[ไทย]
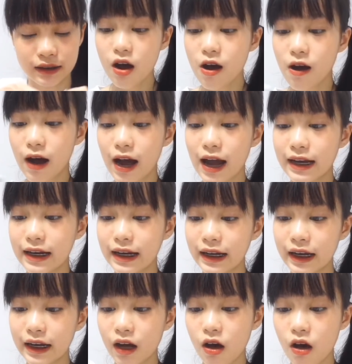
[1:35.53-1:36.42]
ของอัน
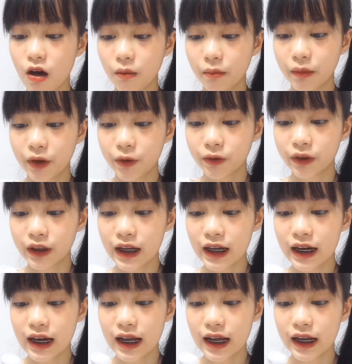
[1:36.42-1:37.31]
นี้ของ Beauty
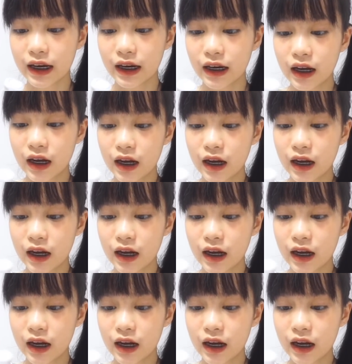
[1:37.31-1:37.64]
Lens